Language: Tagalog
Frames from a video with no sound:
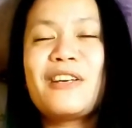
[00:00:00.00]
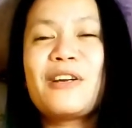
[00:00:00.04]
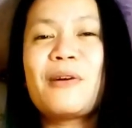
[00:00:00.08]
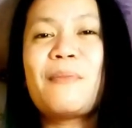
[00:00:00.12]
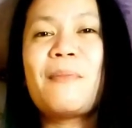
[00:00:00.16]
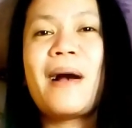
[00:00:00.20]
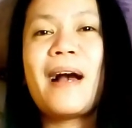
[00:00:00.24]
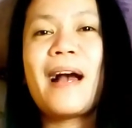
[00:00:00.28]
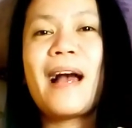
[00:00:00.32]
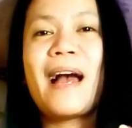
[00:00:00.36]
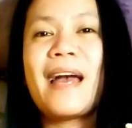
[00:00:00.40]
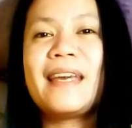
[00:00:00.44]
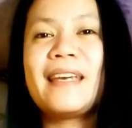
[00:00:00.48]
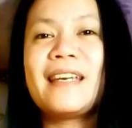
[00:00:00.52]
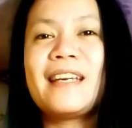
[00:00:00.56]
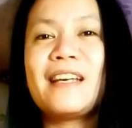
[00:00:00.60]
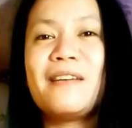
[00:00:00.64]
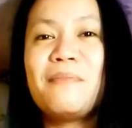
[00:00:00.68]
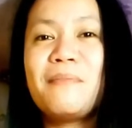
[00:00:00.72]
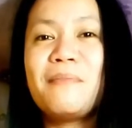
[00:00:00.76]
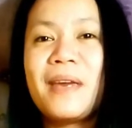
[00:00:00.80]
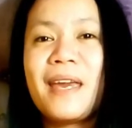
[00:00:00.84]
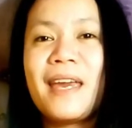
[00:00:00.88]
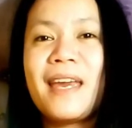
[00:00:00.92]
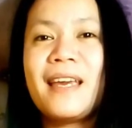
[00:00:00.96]
kumakain
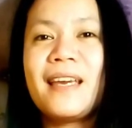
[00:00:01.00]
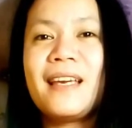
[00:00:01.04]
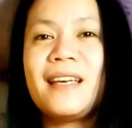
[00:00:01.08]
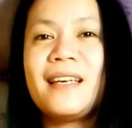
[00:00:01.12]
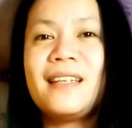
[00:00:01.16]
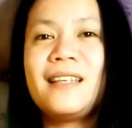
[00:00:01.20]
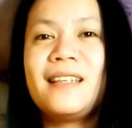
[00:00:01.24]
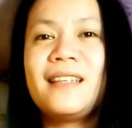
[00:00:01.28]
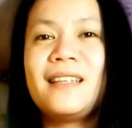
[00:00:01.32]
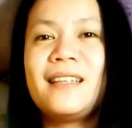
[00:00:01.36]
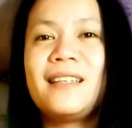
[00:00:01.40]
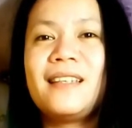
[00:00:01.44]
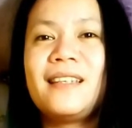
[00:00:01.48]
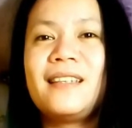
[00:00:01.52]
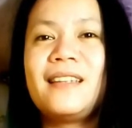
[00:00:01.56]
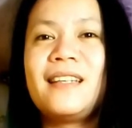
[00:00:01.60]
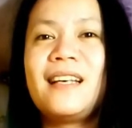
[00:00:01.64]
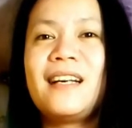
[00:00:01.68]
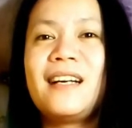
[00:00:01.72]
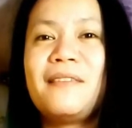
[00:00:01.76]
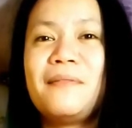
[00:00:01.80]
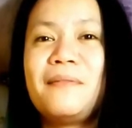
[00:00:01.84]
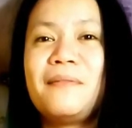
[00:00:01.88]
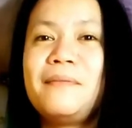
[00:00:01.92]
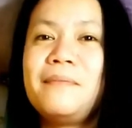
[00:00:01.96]
kami
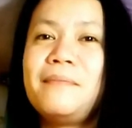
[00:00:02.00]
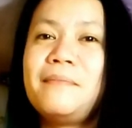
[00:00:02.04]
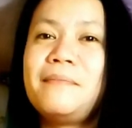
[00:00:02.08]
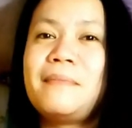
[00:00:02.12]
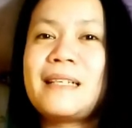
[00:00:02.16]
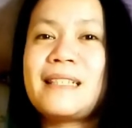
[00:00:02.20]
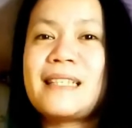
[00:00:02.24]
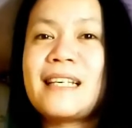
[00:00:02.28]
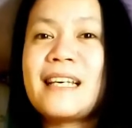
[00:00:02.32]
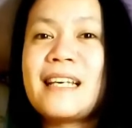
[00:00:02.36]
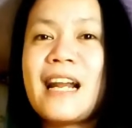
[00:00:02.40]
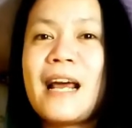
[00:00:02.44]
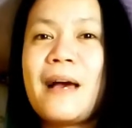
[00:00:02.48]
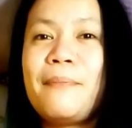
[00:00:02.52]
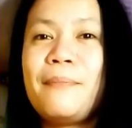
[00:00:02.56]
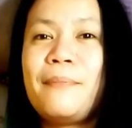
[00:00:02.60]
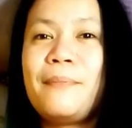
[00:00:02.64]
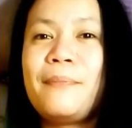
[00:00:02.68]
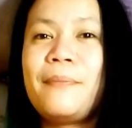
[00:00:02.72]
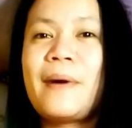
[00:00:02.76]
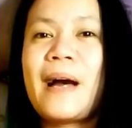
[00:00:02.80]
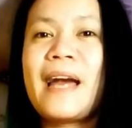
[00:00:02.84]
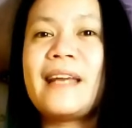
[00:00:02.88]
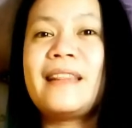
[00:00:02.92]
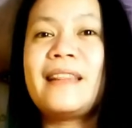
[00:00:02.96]
ng masarap
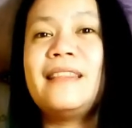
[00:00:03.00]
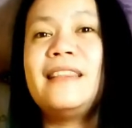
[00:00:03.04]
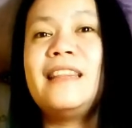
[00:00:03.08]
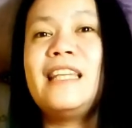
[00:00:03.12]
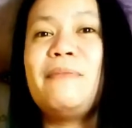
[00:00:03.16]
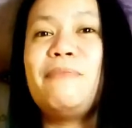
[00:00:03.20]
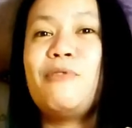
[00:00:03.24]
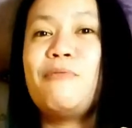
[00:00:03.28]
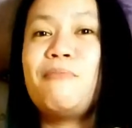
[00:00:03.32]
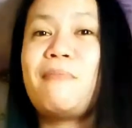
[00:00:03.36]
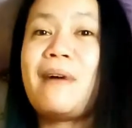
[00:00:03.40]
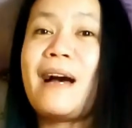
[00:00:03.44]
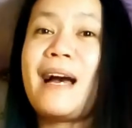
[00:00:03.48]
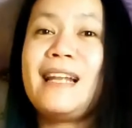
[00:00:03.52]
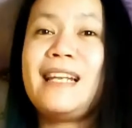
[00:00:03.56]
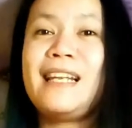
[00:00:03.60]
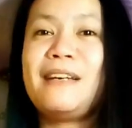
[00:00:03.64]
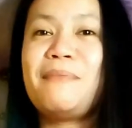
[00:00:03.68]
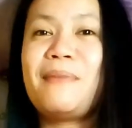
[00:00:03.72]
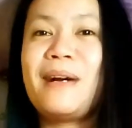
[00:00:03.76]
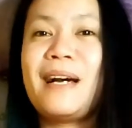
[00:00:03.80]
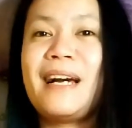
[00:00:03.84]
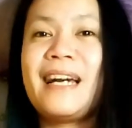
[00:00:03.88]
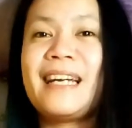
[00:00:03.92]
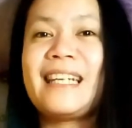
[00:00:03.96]
kahit hindi po mahal
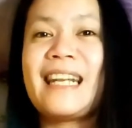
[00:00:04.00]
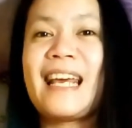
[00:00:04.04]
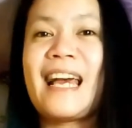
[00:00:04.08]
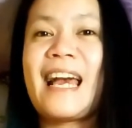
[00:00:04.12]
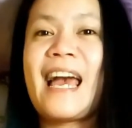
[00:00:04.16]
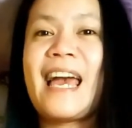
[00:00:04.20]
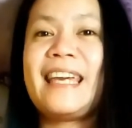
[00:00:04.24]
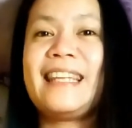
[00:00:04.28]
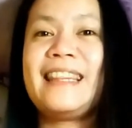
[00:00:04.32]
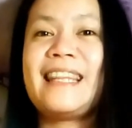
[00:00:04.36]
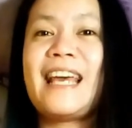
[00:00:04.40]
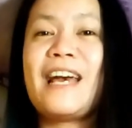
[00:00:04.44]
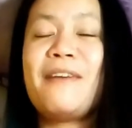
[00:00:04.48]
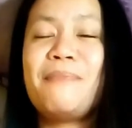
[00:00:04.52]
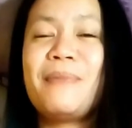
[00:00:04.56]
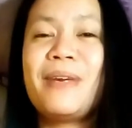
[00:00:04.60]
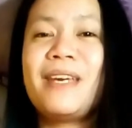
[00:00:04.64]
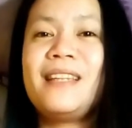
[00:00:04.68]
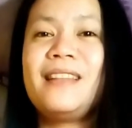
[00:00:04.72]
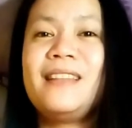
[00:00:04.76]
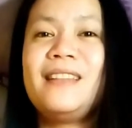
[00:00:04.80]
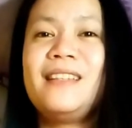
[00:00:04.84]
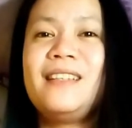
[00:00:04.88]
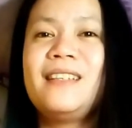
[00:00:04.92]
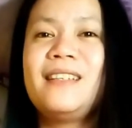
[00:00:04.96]
ang mga kinakain
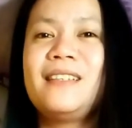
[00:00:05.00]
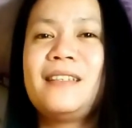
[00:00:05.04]
namin.